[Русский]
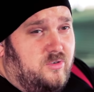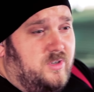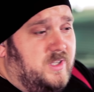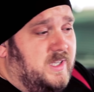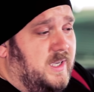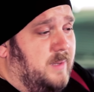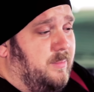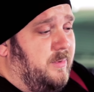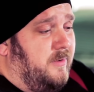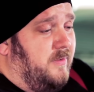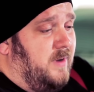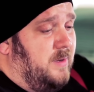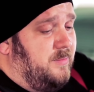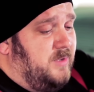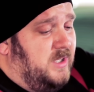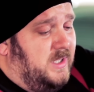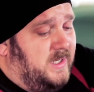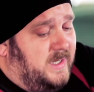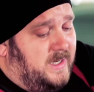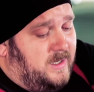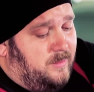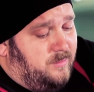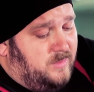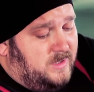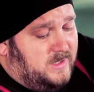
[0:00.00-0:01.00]
я бы вам не
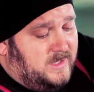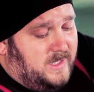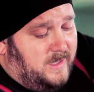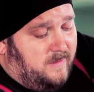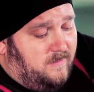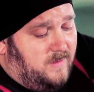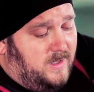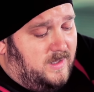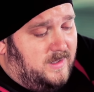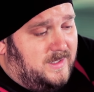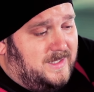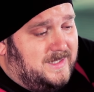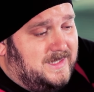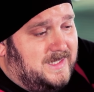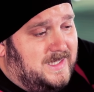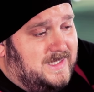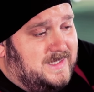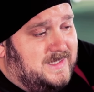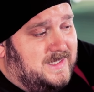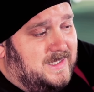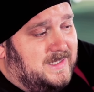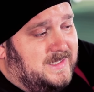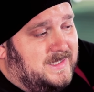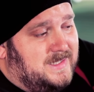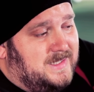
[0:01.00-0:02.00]
рекомендовал
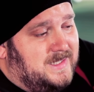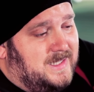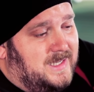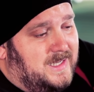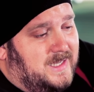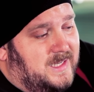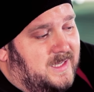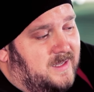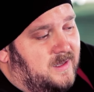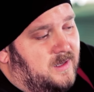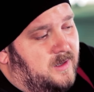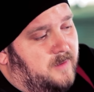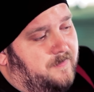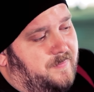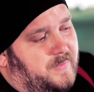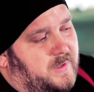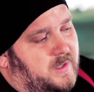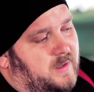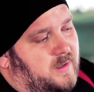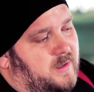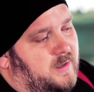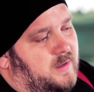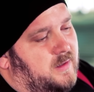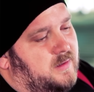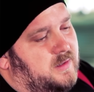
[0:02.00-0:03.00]
гнаться за
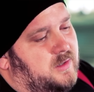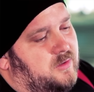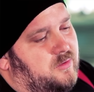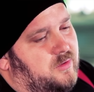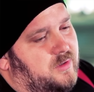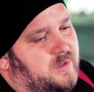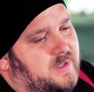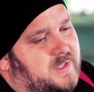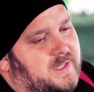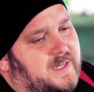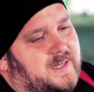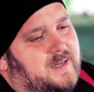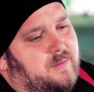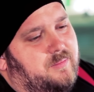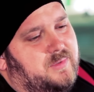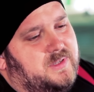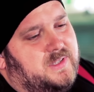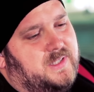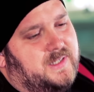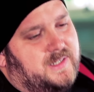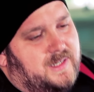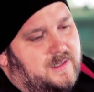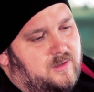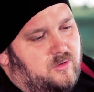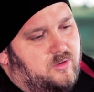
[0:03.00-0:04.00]
э, такой якобы
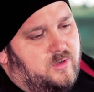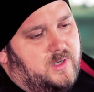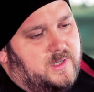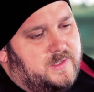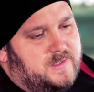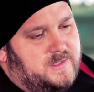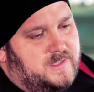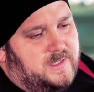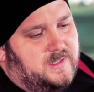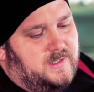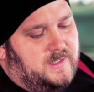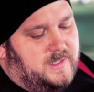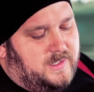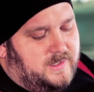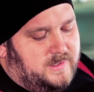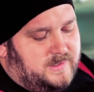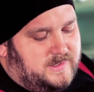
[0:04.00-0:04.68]
дорогой отделкой